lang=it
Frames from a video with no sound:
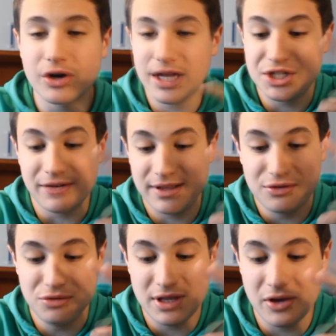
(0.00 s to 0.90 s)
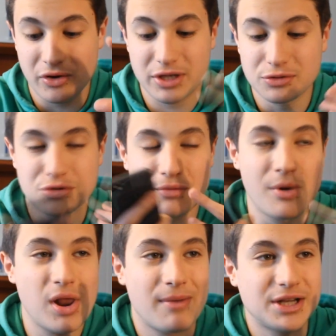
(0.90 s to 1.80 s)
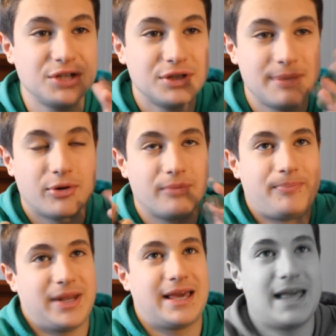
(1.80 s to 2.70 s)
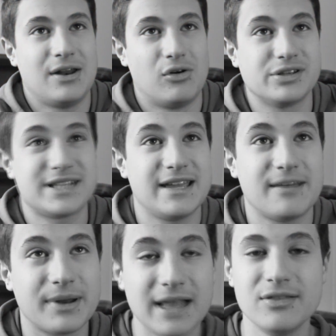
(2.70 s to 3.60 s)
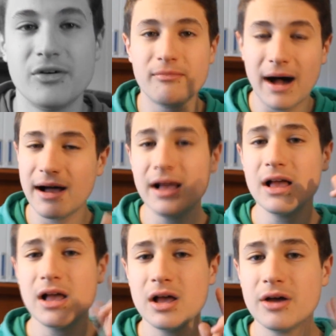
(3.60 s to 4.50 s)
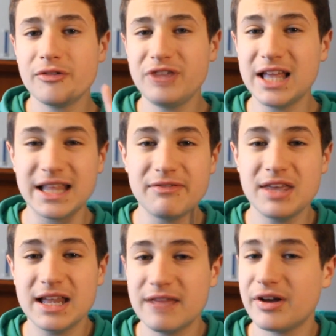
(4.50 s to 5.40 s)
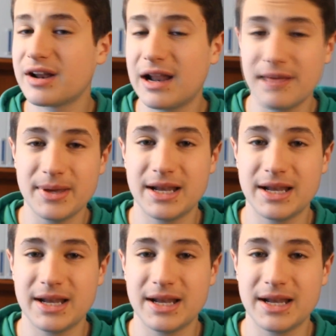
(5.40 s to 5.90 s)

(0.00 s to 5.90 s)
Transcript: so che già avete tutti gli occhi su sto baule magico tipo perché non lo stai aprendo ma fidatevi che ne verrà la